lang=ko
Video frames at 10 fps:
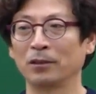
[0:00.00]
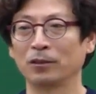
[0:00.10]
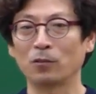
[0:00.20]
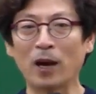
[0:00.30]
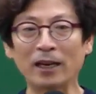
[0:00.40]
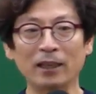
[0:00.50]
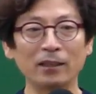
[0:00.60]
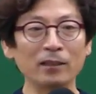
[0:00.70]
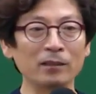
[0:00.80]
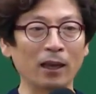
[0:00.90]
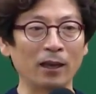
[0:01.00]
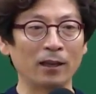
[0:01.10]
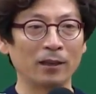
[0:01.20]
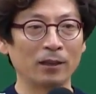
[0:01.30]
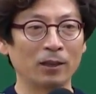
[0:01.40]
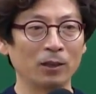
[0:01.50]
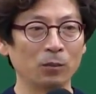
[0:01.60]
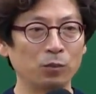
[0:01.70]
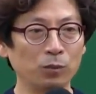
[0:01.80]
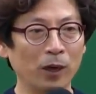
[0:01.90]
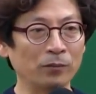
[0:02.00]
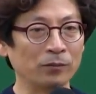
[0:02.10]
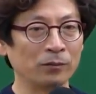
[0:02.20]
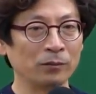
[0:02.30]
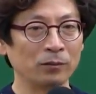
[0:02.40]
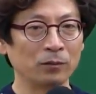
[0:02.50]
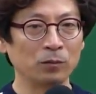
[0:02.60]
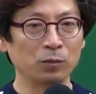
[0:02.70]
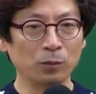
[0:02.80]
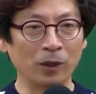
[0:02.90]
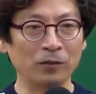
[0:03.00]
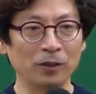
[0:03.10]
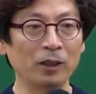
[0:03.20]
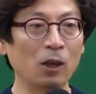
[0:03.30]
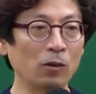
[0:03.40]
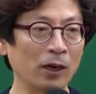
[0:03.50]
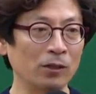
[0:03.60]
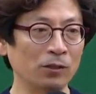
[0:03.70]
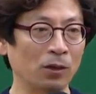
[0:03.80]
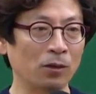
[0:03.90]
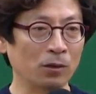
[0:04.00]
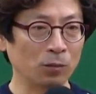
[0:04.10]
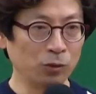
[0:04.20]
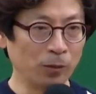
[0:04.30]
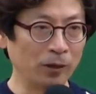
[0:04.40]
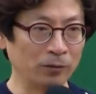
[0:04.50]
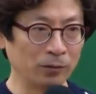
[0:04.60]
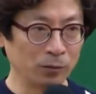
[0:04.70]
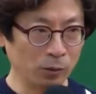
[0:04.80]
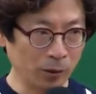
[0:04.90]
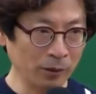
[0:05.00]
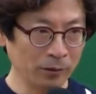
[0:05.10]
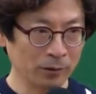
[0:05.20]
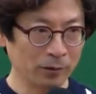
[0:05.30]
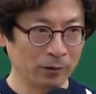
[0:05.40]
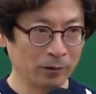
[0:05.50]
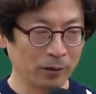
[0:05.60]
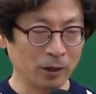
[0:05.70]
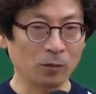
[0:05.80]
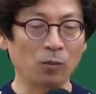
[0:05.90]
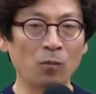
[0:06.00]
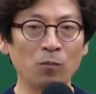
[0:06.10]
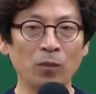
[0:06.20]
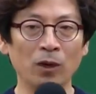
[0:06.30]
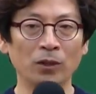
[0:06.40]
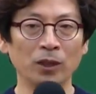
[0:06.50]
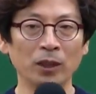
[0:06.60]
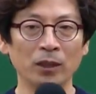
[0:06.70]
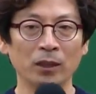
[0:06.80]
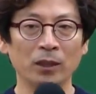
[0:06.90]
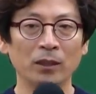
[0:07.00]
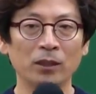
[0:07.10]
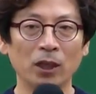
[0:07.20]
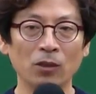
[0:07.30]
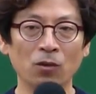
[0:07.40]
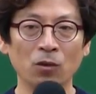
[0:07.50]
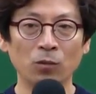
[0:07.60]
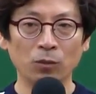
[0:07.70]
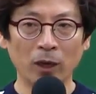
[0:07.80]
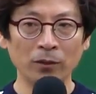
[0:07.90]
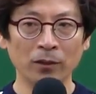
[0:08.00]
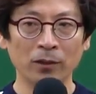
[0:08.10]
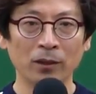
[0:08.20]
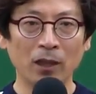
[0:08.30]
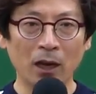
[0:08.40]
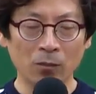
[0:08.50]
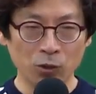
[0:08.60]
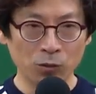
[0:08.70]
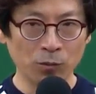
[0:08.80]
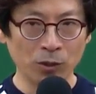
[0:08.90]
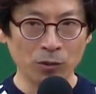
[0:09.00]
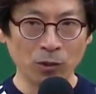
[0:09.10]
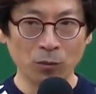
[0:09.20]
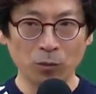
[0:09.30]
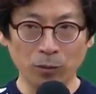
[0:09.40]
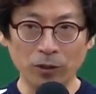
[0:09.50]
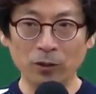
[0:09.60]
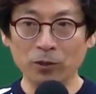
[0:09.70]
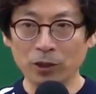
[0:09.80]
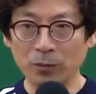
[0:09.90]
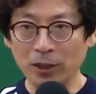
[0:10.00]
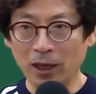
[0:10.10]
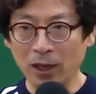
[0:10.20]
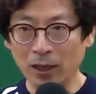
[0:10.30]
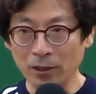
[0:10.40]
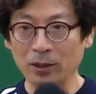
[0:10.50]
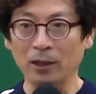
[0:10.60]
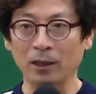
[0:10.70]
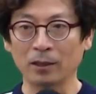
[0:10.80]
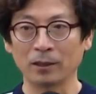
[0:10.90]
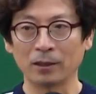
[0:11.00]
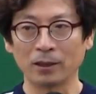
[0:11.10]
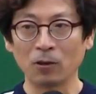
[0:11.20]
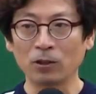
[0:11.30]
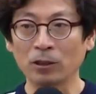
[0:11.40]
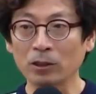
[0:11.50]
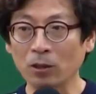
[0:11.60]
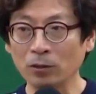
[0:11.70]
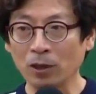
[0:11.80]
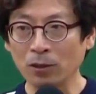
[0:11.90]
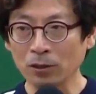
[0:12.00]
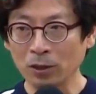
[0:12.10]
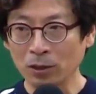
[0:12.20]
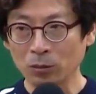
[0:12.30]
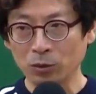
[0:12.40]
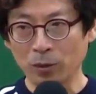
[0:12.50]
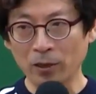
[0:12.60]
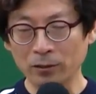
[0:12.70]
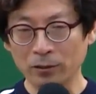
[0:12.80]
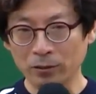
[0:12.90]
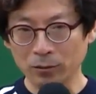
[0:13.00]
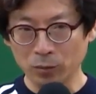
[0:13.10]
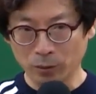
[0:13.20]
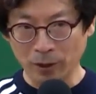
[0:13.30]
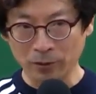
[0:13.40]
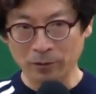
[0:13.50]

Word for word: 좀 말이 길었는데 부번부번 이렇게 오라 그랬죠? 9번, 9번. 그래서 번번의 최종 9번 다음 순번으로 9번을 붙입니다. 이렇게. 외울 때는 어떻게 온다고요? 9번, 9번.